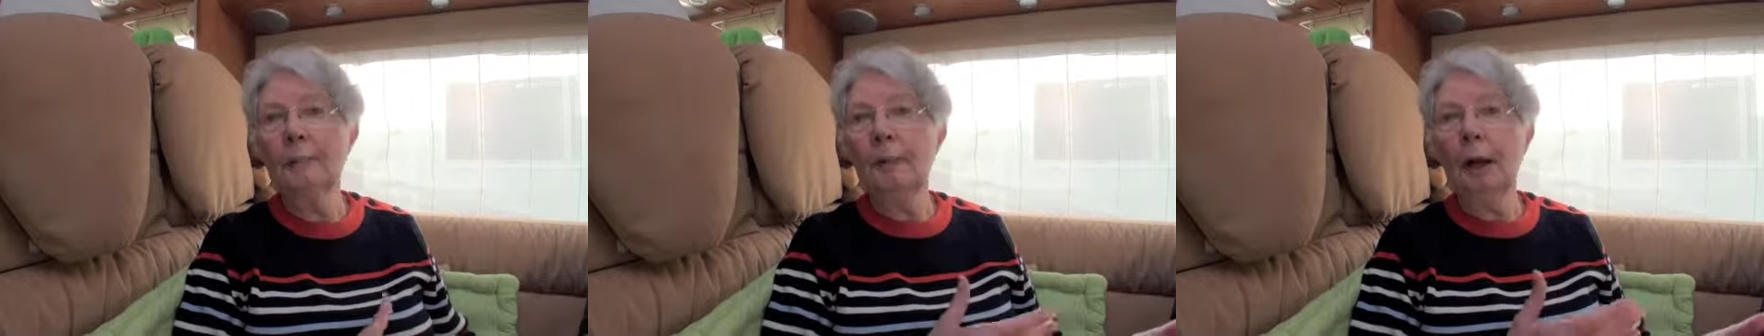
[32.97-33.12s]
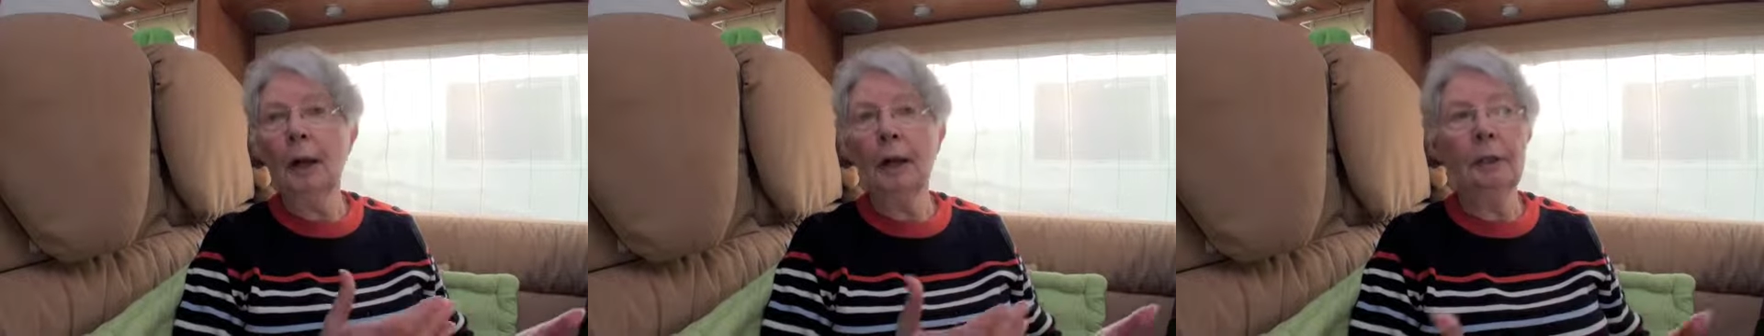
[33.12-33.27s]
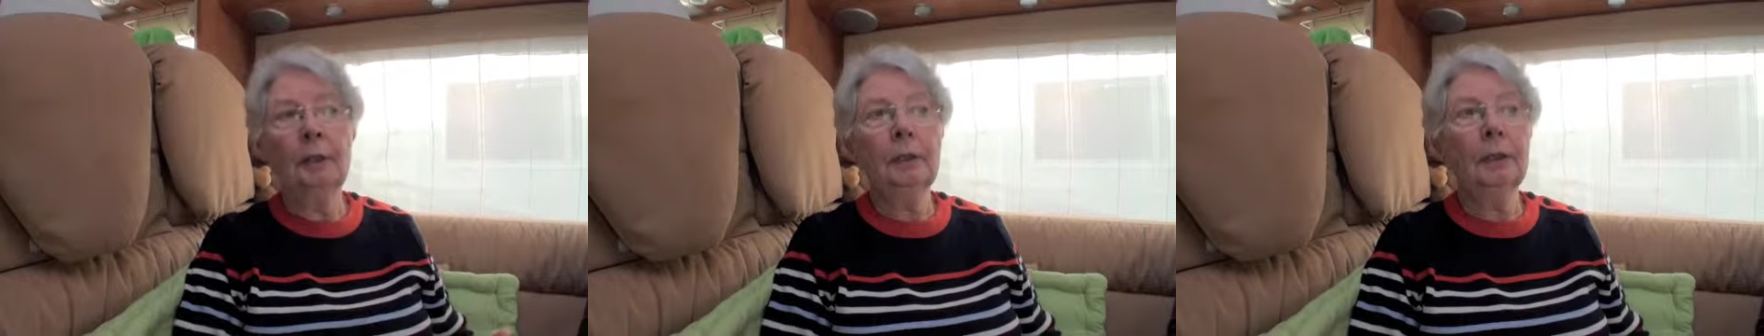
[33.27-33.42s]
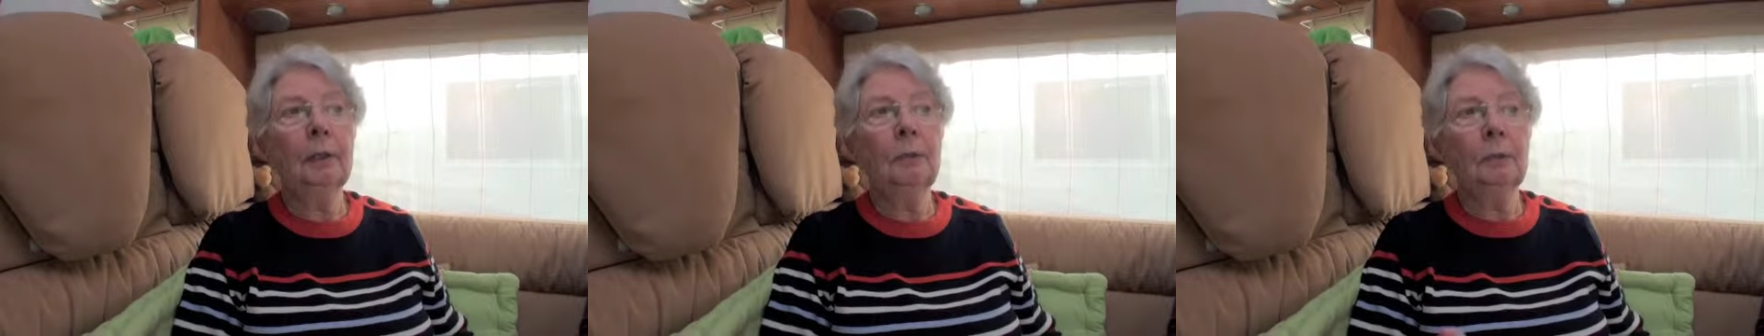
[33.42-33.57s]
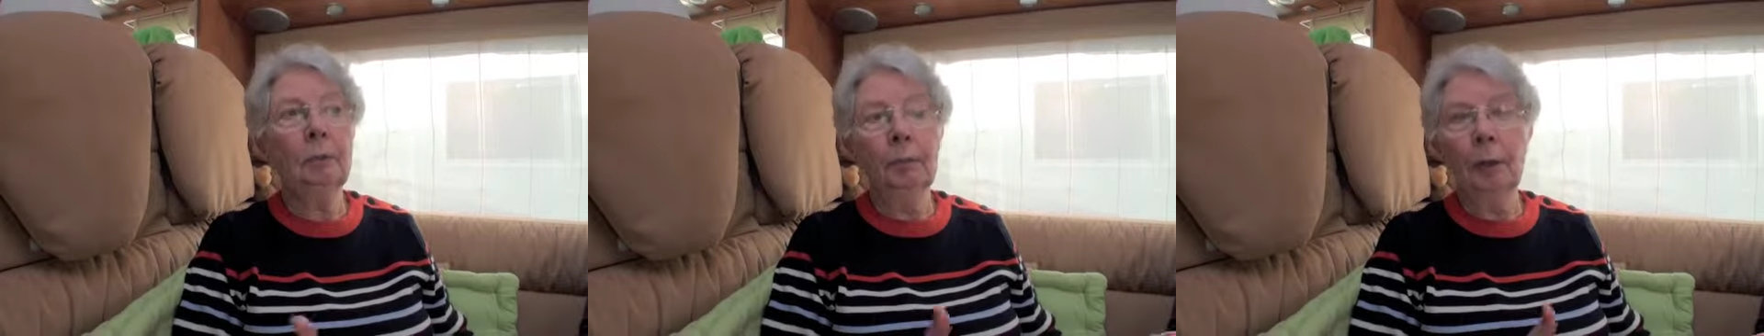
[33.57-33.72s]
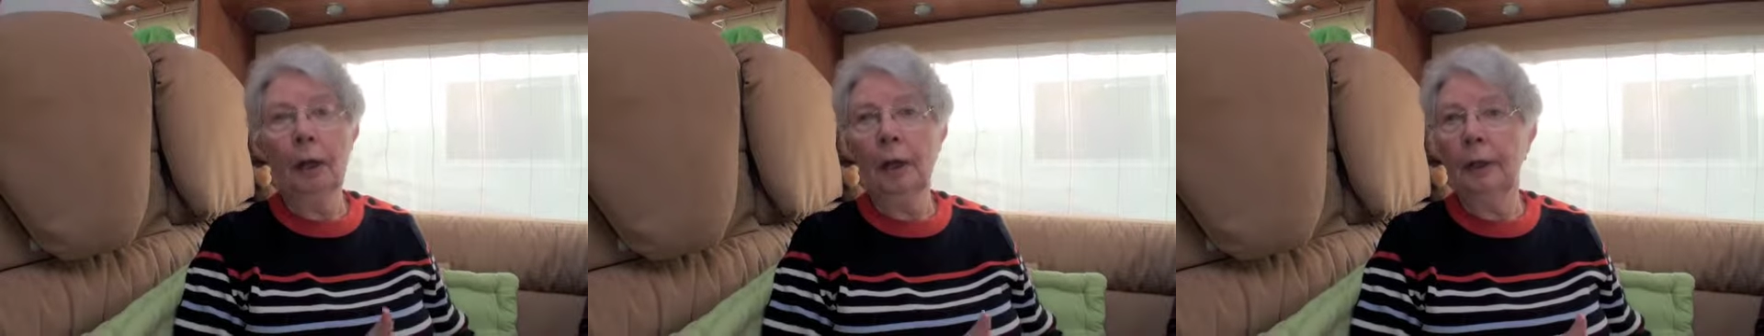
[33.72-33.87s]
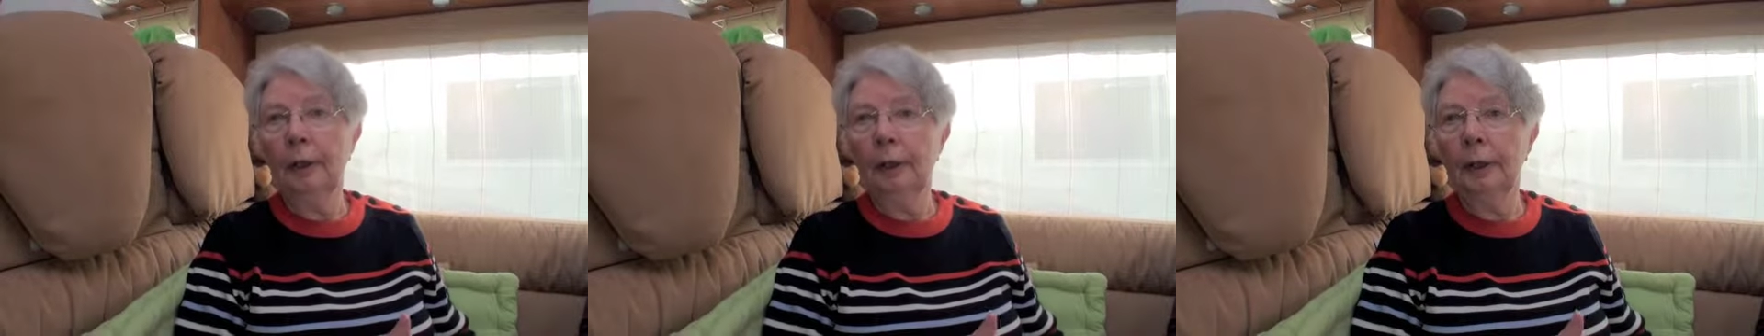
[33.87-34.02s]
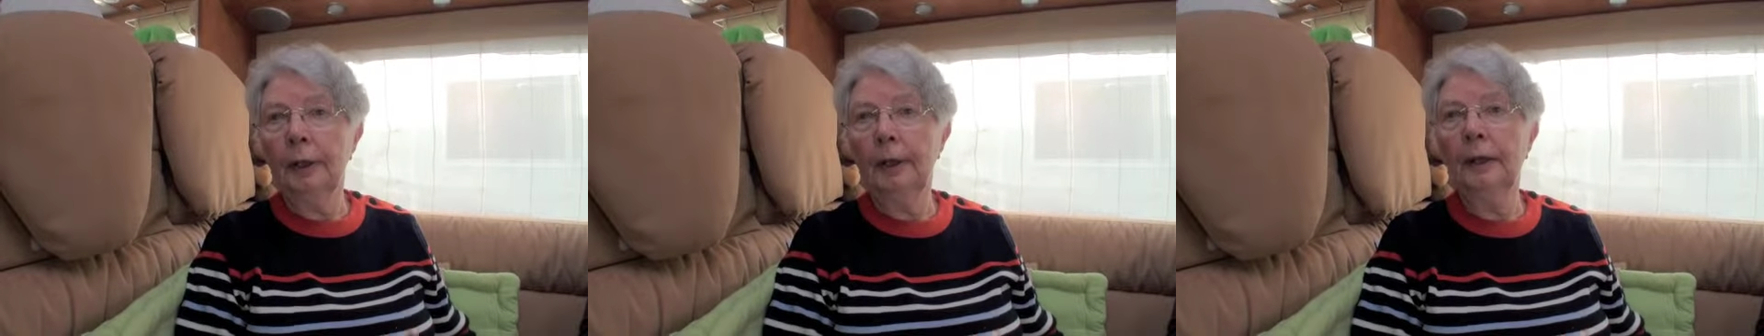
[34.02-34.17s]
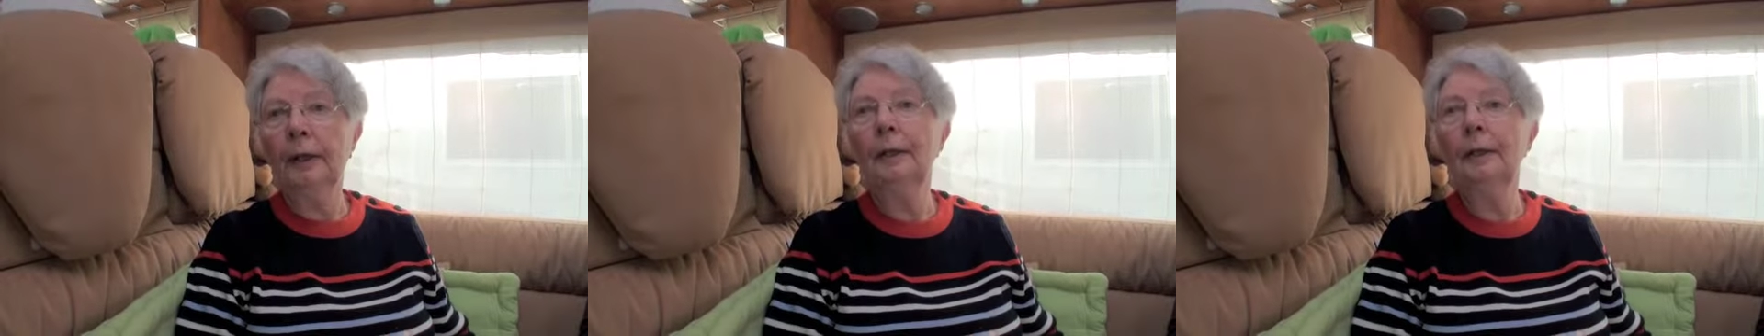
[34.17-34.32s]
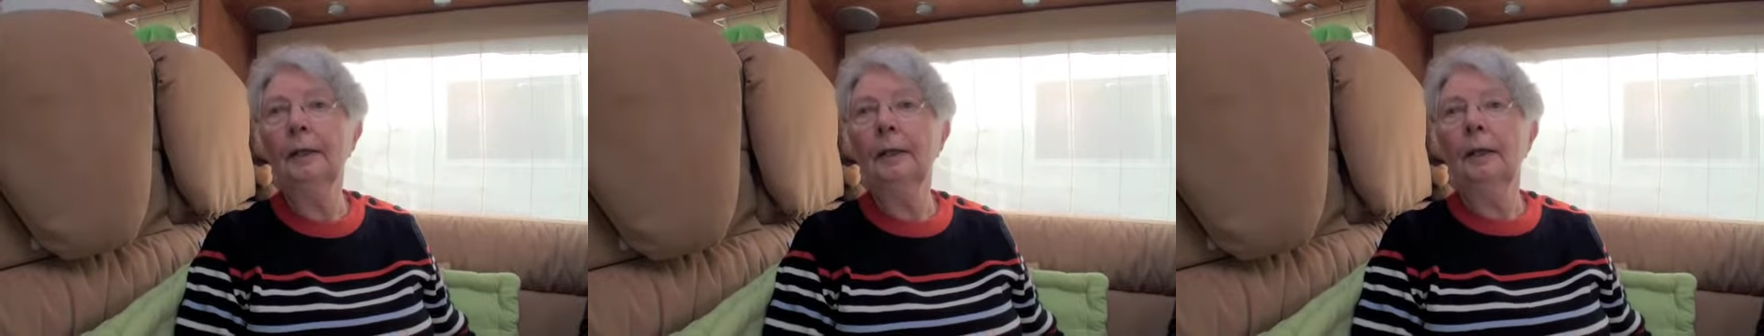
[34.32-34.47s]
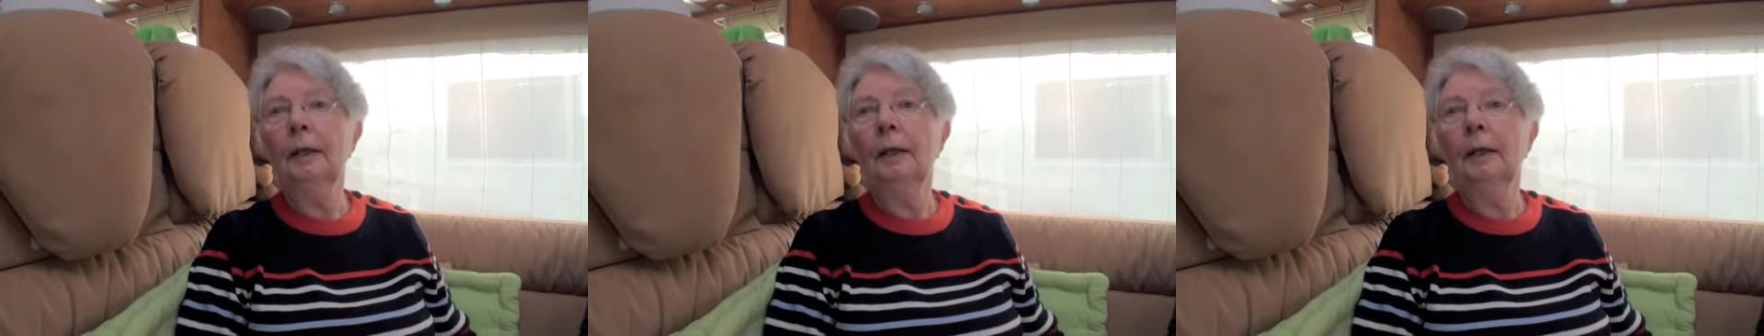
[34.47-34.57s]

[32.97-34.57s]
par un tel ou par un tel,